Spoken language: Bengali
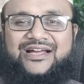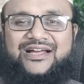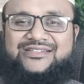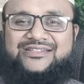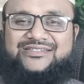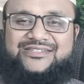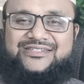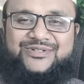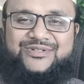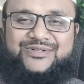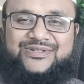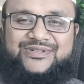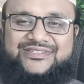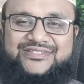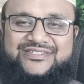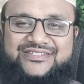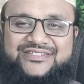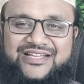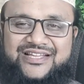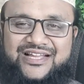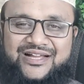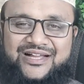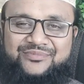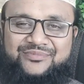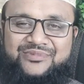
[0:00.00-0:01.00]
হাজির
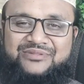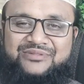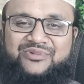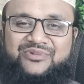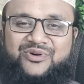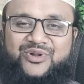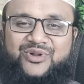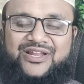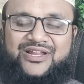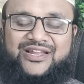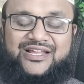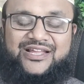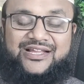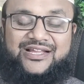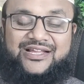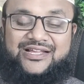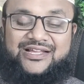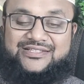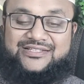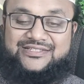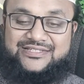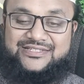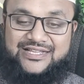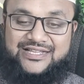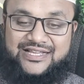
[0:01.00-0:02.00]
হয়েছি আমি মৌলানা
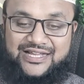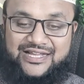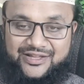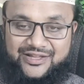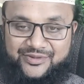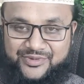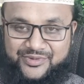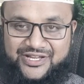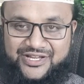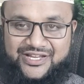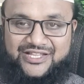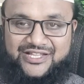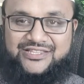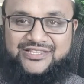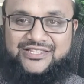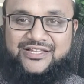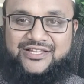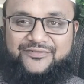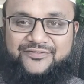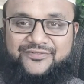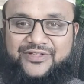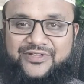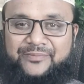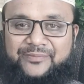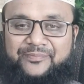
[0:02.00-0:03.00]
কাজী আমিন
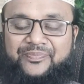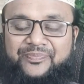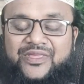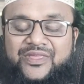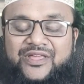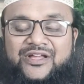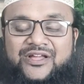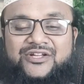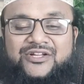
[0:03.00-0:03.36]
আত্তাফিম